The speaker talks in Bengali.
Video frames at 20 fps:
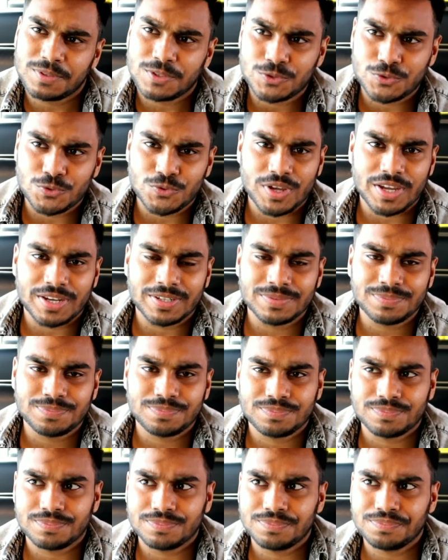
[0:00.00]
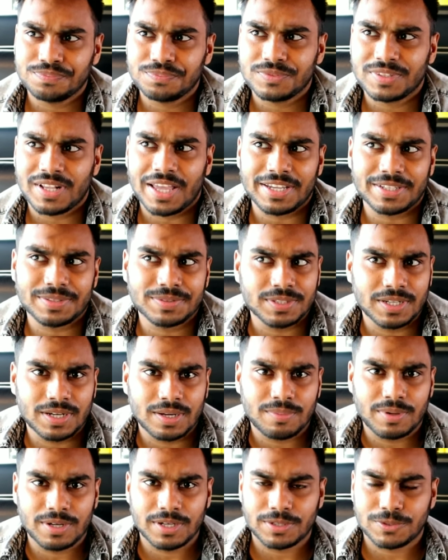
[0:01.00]
স্টুডেন্ট লাইক যারা
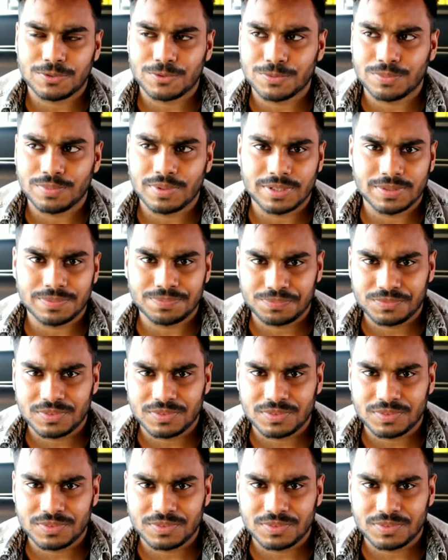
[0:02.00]
মানে একটু মানে